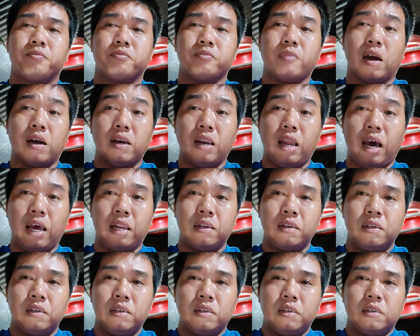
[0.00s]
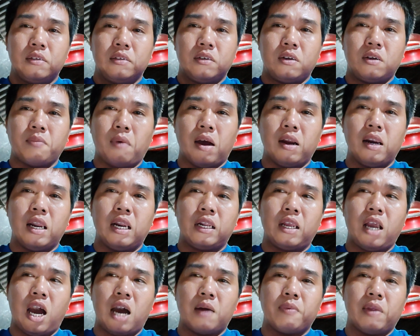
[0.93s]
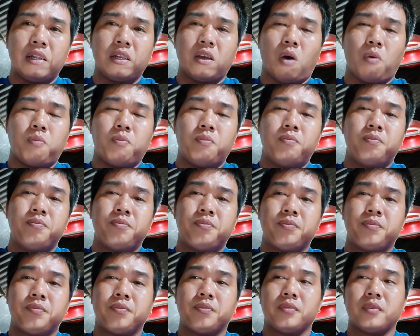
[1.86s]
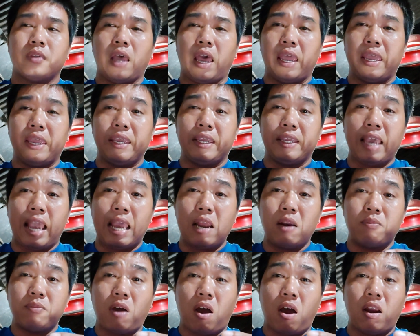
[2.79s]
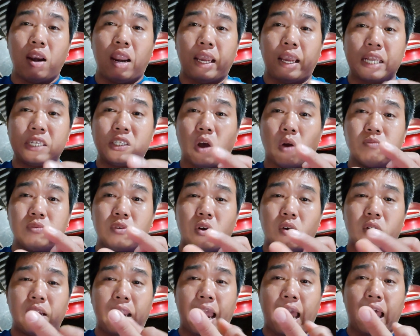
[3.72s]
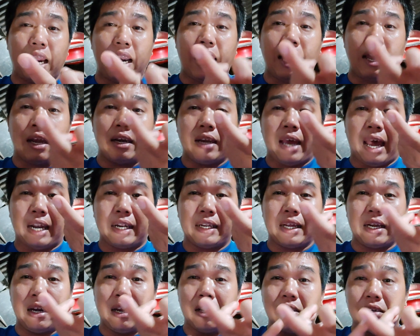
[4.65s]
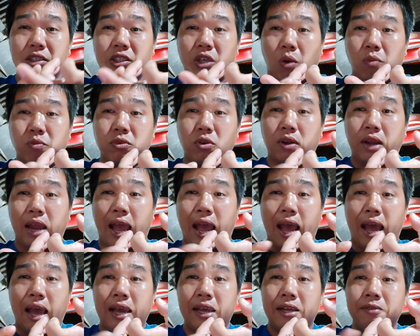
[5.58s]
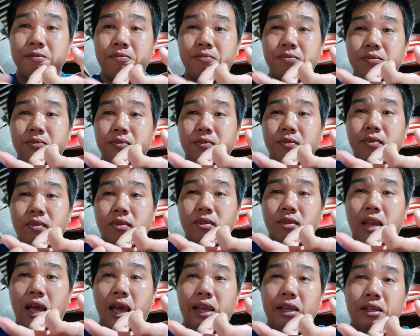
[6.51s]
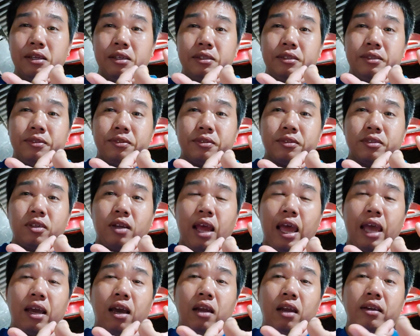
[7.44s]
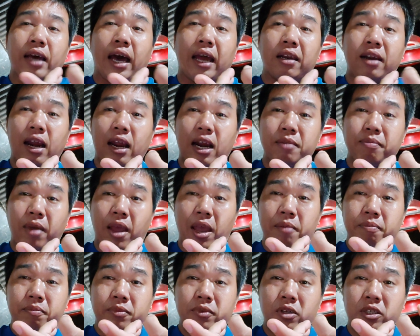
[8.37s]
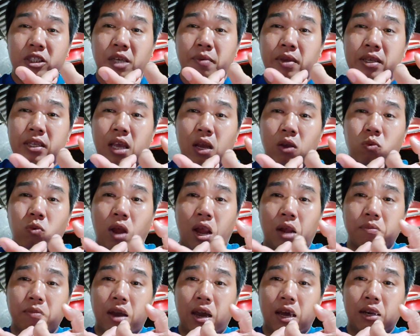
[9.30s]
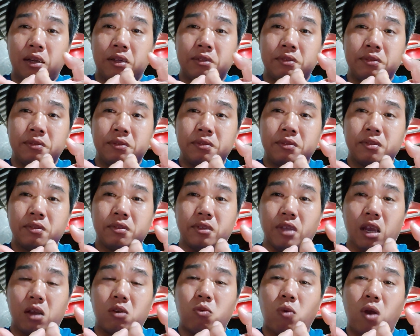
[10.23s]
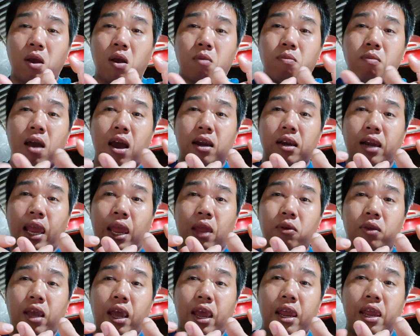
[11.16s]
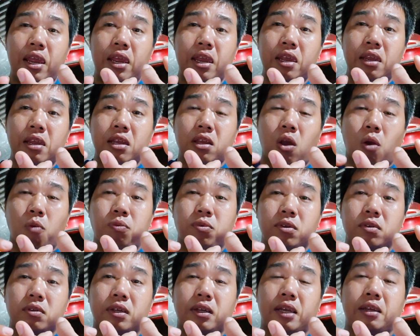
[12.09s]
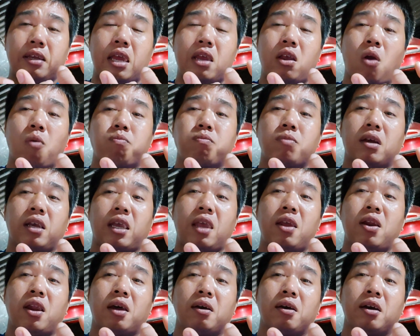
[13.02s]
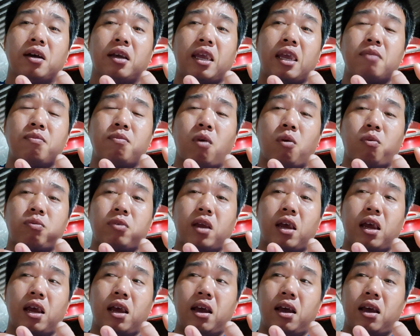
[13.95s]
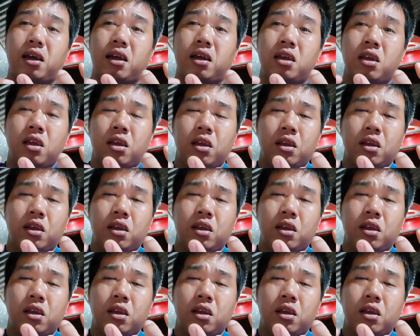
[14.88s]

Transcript: nó bự lên nó bự lên gom lên cục thì cái lúc đó là cái sụn của con gà nó đang hình thành cái lượng sụn con gà đây nó đang hình thành nó rất là mềm nó sẽ bị giật qua một bên giật qua một bên theo cái cục cái cục mà kia là cái một uh, ờ,